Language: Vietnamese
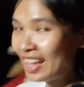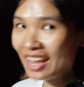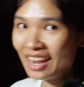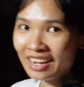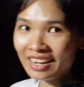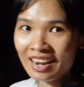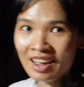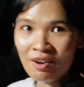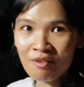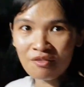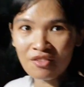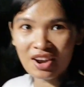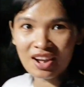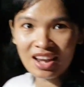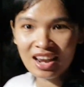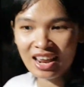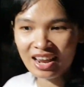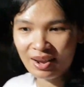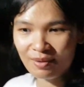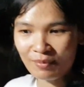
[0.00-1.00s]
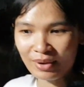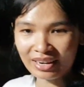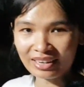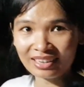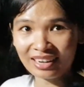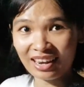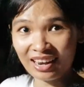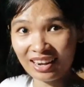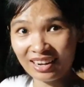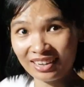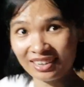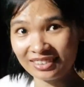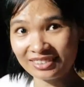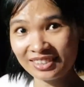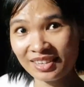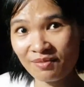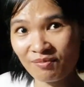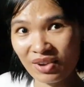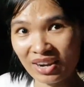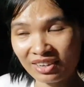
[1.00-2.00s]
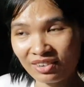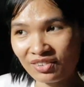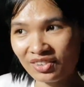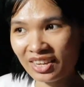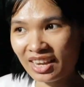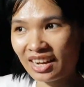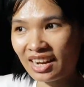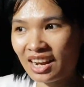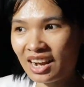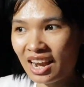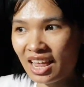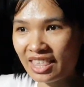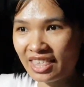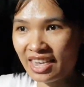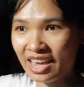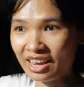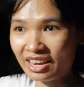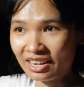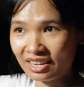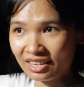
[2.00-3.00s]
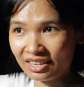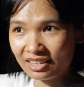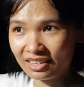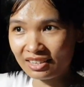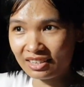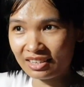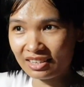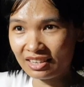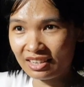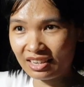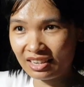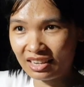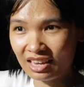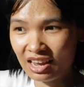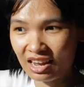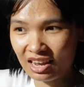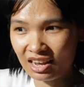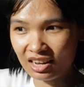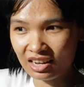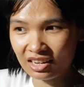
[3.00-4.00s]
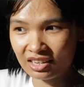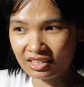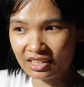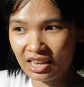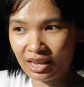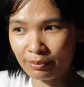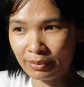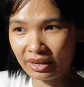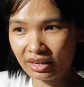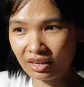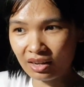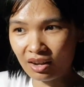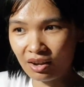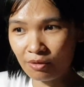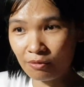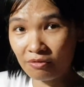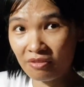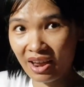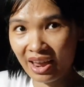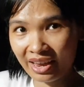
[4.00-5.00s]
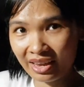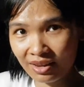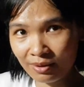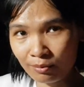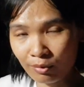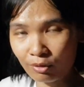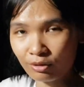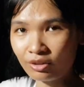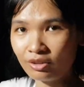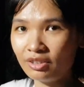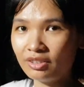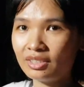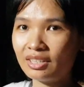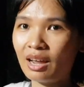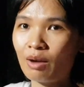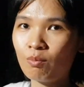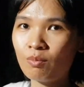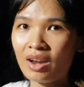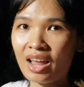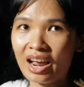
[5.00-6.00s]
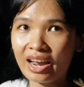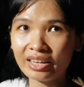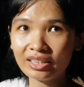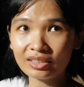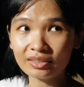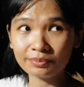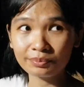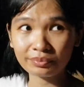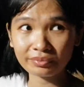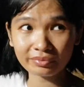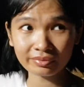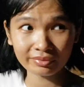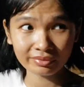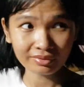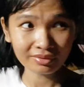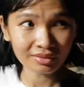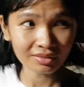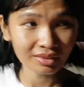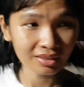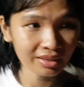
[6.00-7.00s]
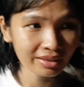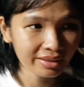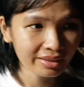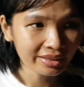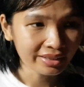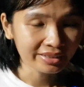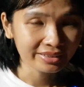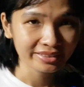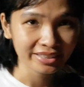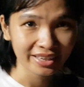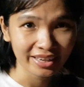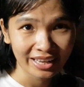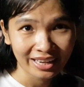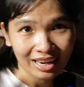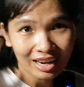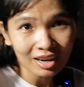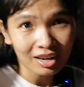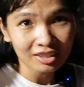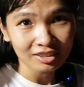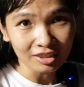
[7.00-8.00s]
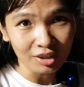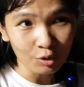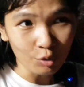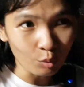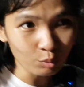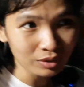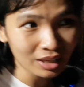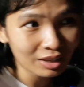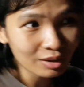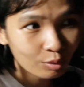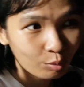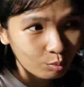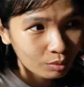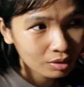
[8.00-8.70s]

Nó không phải là bằng à, xi măng đâu nha Nó là nhà nhà, nhà bằng à, ván đó mọi người Đóng lại Nhà này có lịch sử cũng chắc cũng